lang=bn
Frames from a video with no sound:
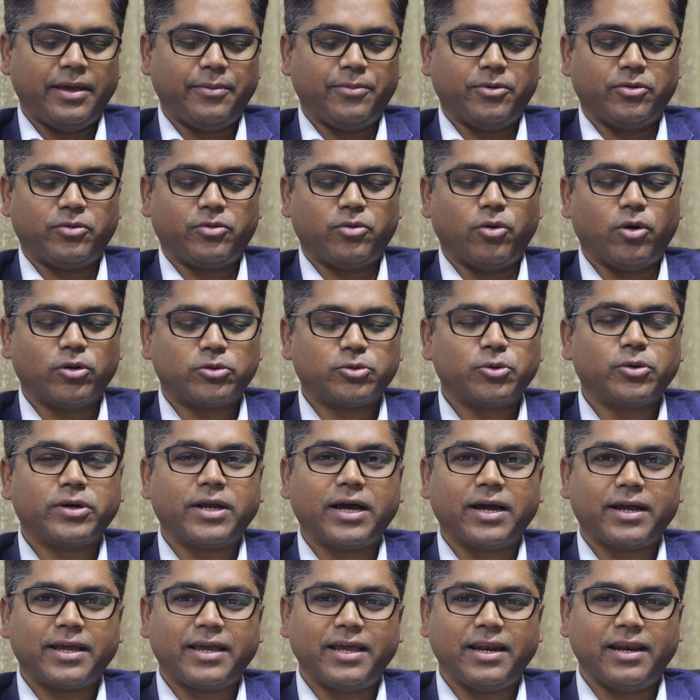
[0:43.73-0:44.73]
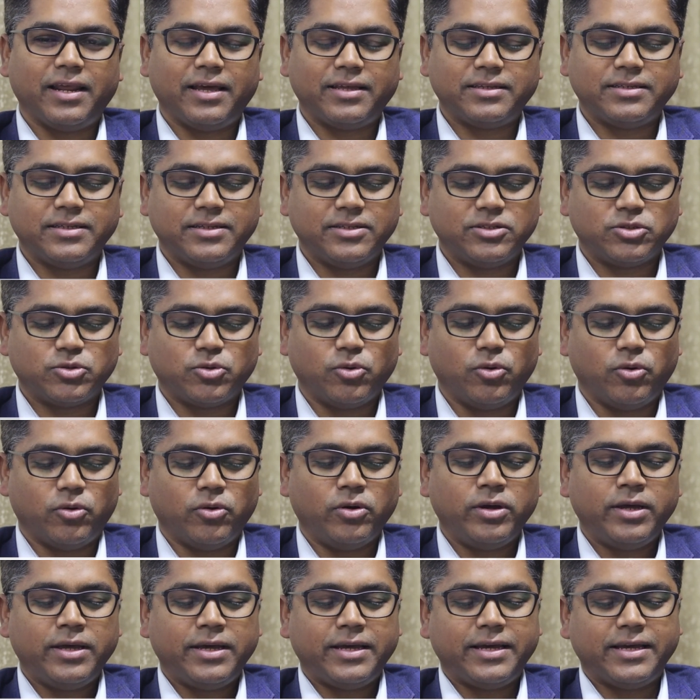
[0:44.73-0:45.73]
এবং কতটা খেলে জিনিসগুলো
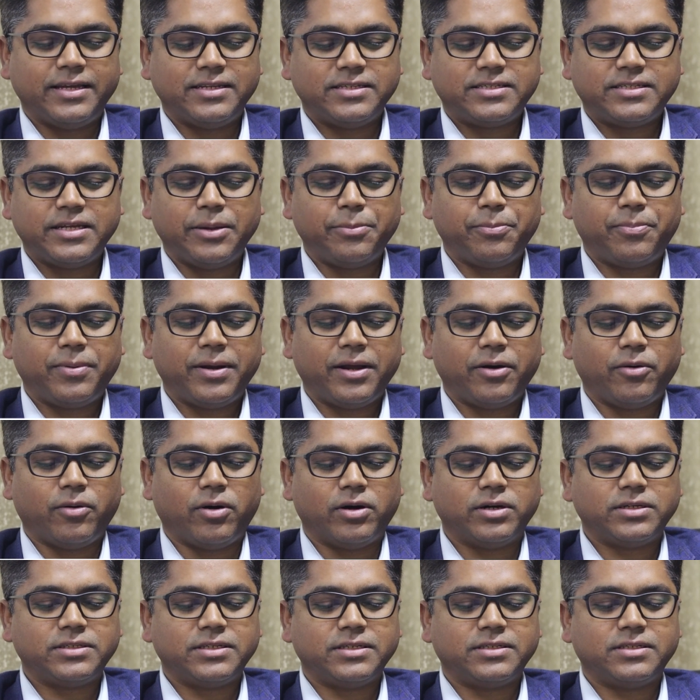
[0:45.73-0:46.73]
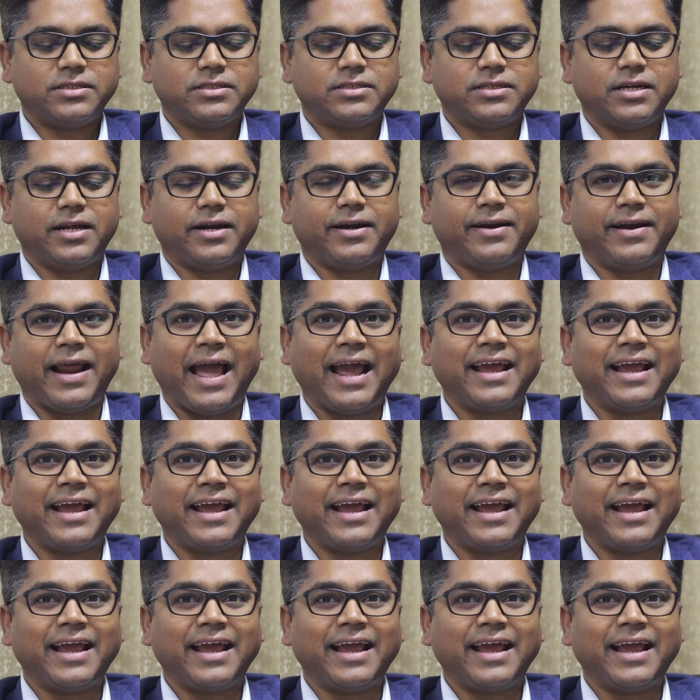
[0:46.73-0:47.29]
ইন সিম্পলের ওয়ার্ডস ইট ইজ এ